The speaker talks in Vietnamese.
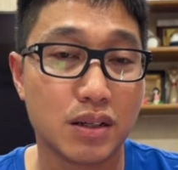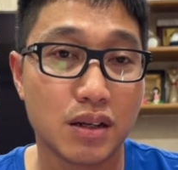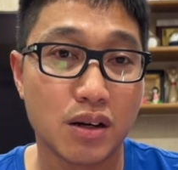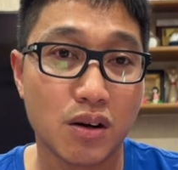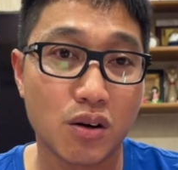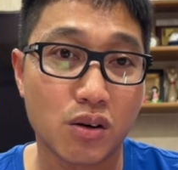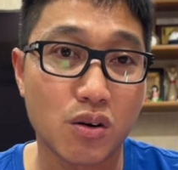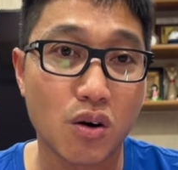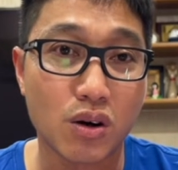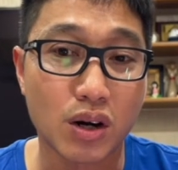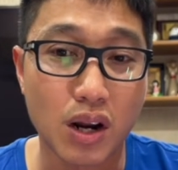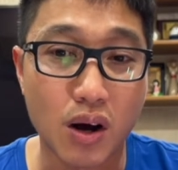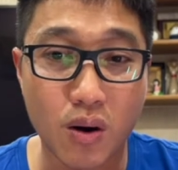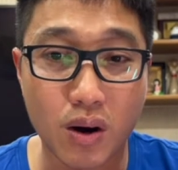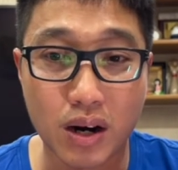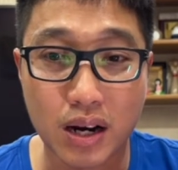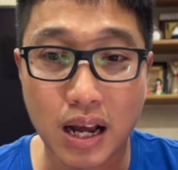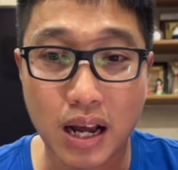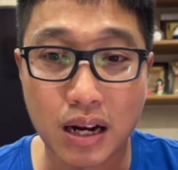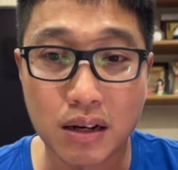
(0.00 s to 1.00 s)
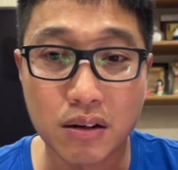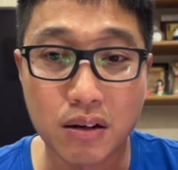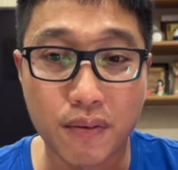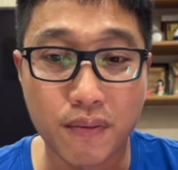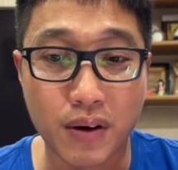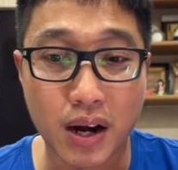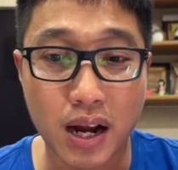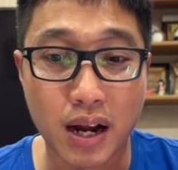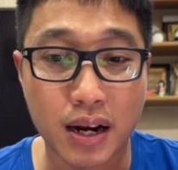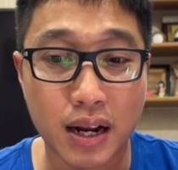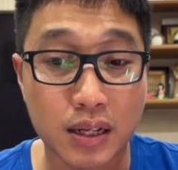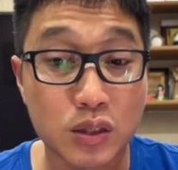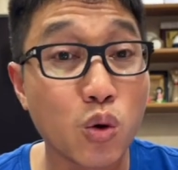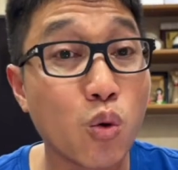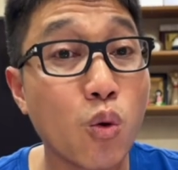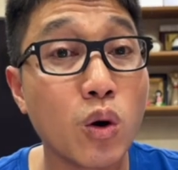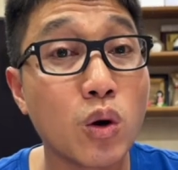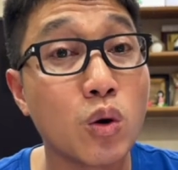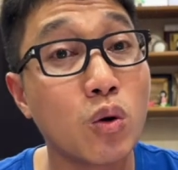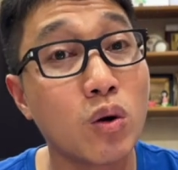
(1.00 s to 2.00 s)
họ còn lo là lượt về là
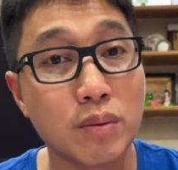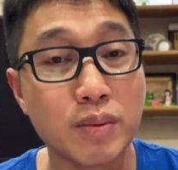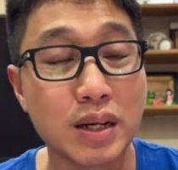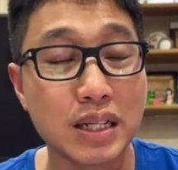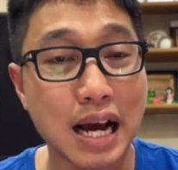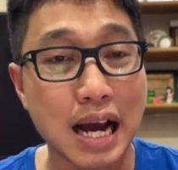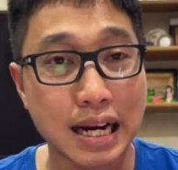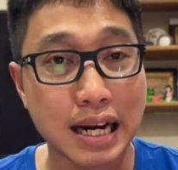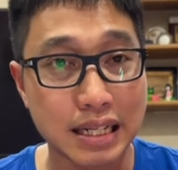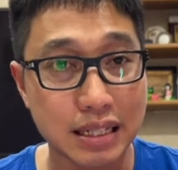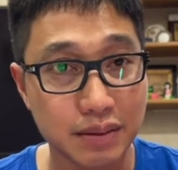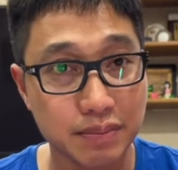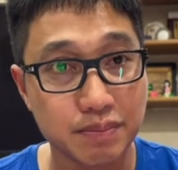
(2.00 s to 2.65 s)
thua luôn ở bên Thái.